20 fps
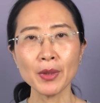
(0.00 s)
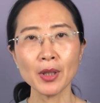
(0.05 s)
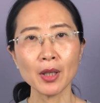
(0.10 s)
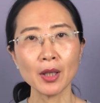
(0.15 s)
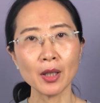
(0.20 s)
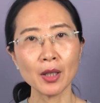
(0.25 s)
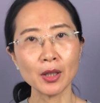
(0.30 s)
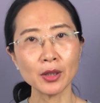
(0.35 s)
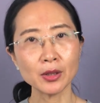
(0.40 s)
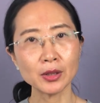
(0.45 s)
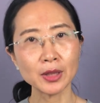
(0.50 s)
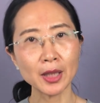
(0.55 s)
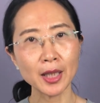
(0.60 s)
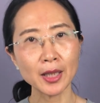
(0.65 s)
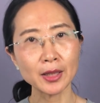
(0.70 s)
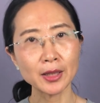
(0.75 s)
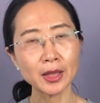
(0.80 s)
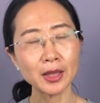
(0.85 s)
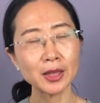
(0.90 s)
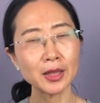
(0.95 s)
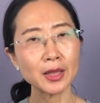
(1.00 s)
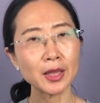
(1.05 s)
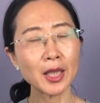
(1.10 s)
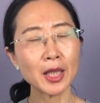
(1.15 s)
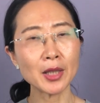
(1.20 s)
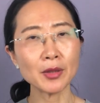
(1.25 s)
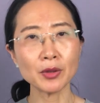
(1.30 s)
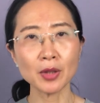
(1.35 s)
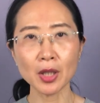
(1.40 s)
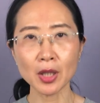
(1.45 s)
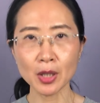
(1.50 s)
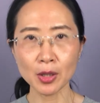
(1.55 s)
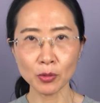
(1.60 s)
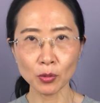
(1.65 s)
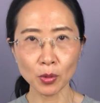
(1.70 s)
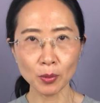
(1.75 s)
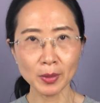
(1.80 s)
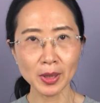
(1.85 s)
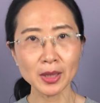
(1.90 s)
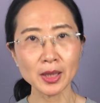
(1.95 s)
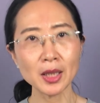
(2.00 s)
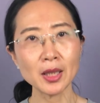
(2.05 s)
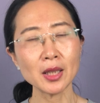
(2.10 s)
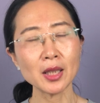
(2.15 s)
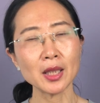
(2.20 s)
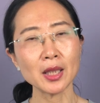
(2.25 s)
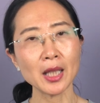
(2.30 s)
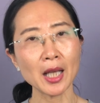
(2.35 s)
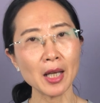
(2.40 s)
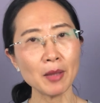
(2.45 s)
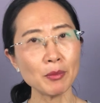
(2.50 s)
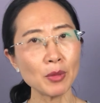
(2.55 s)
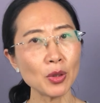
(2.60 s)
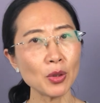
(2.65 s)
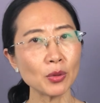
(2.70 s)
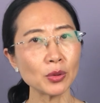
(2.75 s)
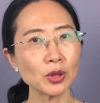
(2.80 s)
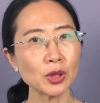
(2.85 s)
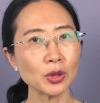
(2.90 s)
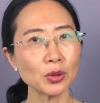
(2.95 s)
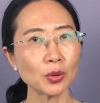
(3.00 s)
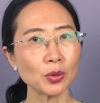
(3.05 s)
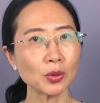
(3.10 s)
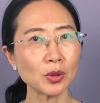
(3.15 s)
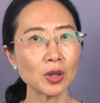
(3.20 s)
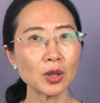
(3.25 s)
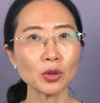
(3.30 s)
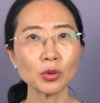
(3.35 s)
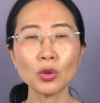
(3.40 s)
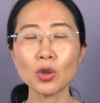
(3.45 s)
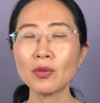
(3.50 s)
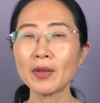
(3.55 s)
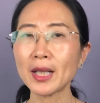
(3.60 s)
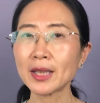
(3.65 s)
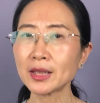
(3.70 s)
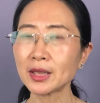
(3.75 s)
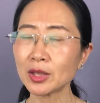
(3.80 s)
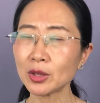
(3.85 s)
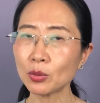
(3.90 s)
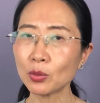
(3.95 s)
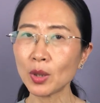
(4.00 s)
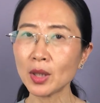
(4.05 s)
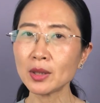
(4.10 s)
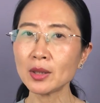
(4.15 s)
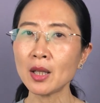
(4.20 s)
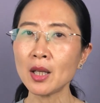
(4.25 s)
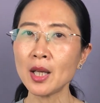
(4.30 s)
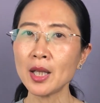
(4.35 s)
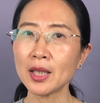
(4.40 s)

呃，在这些呃，我们身体还没有这种个多发器官